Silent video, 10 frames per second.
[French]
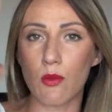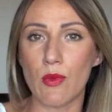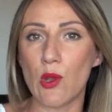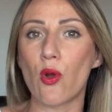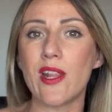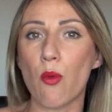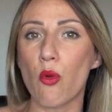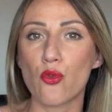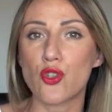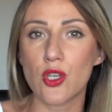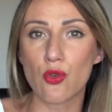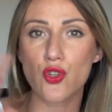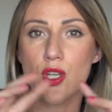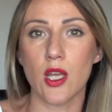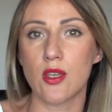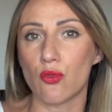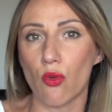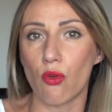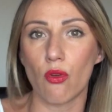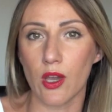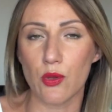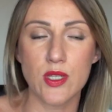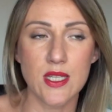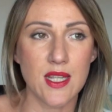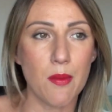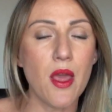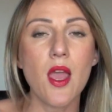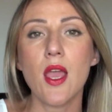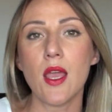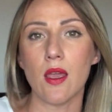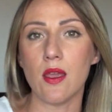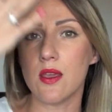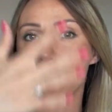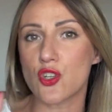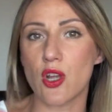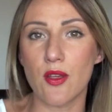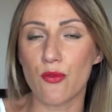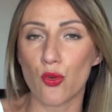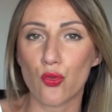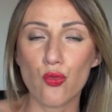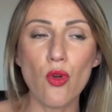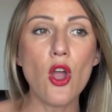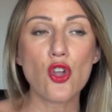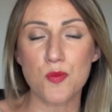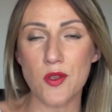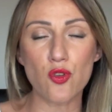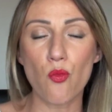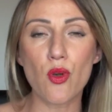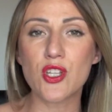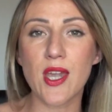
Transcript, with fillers: mes Aurélia probiotiques que j'ai là qui sont réutilisables, et j'enlève le tout. Je pense qu'on pourrait